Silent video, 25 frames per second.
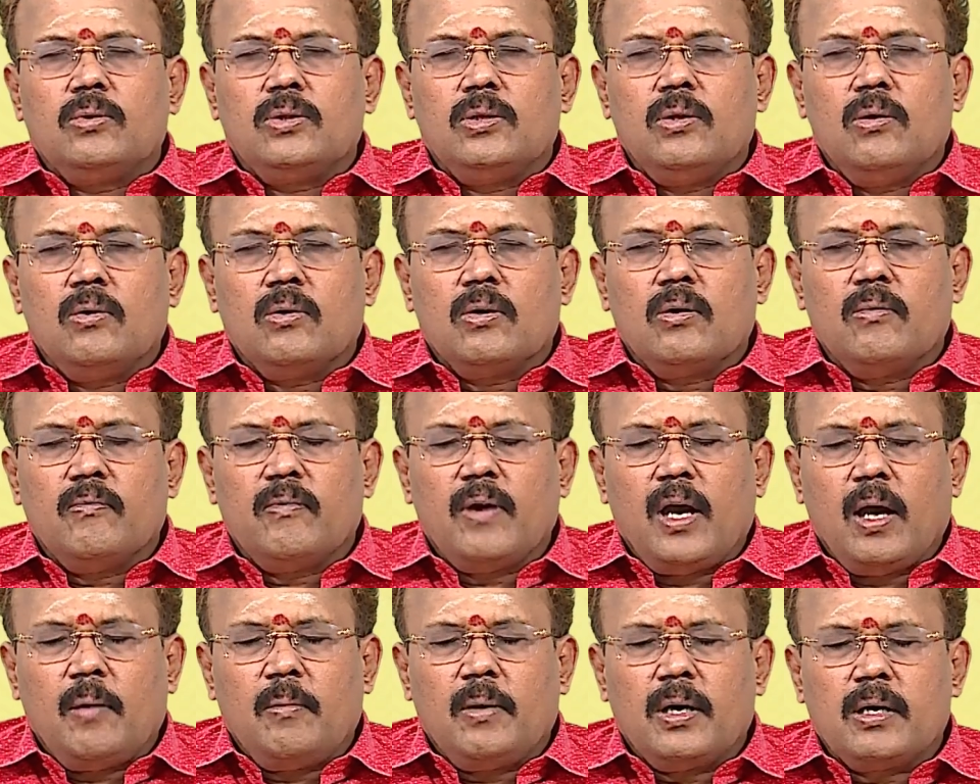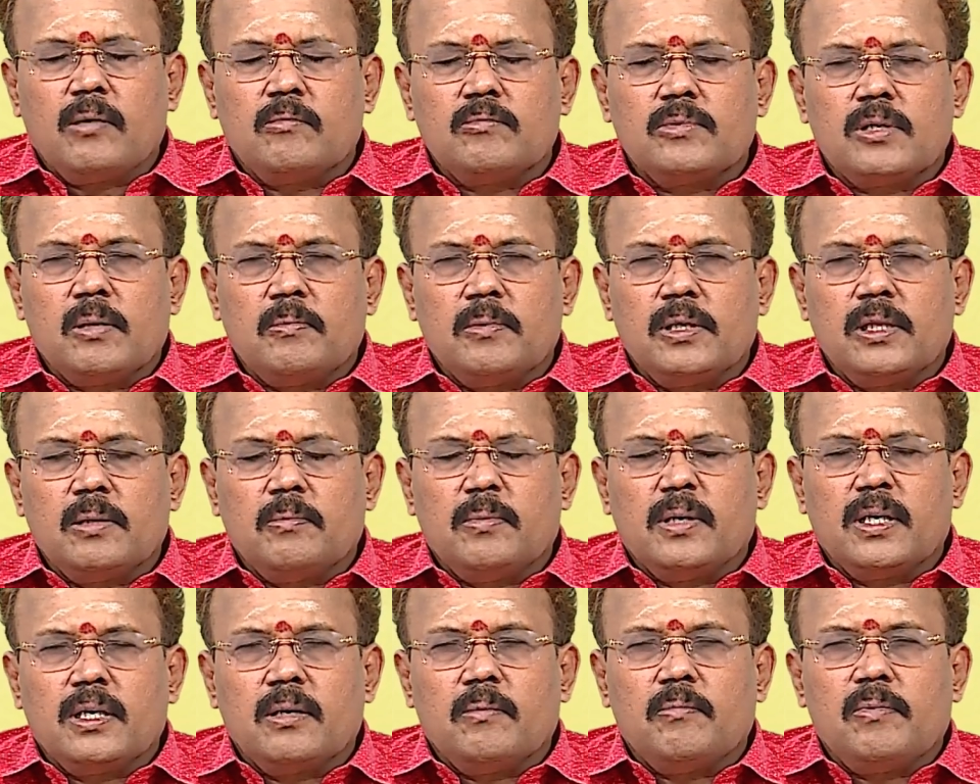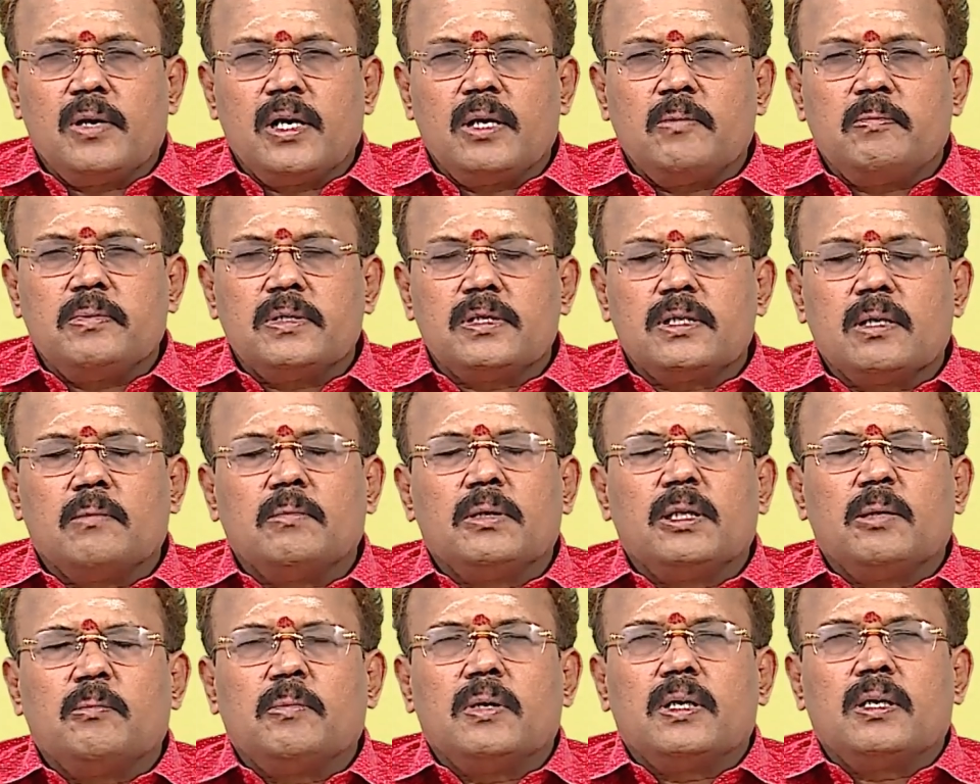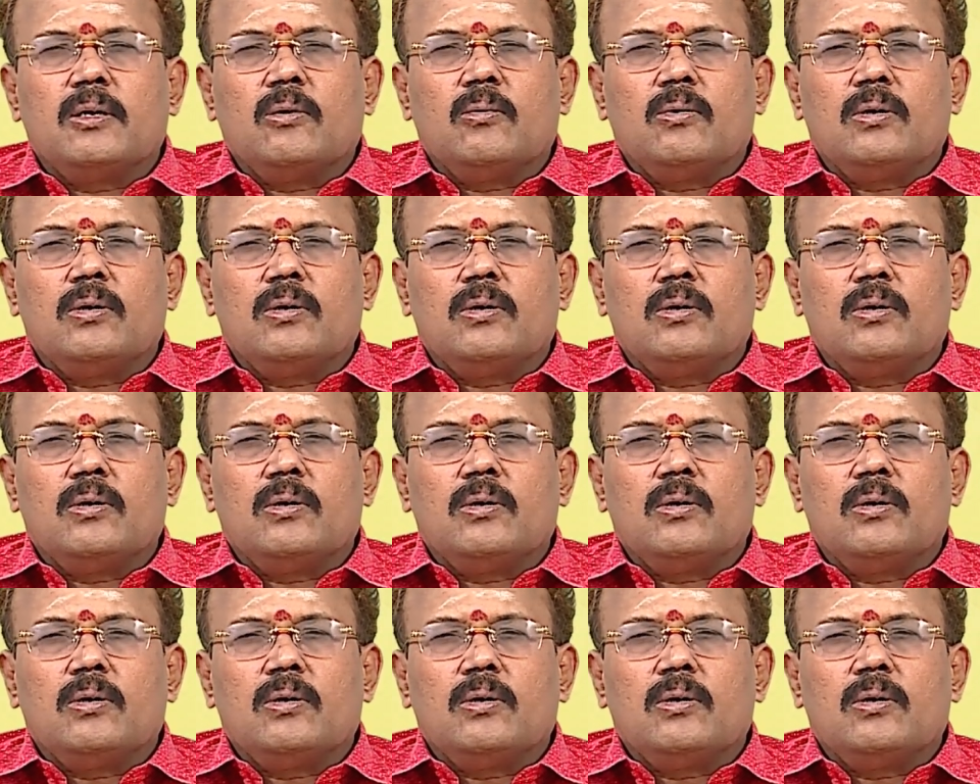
உத்தியோகம் வியாபாரம் சம்மந்தப்பட்ட படிப்பு சம்மந்தப்பட்ட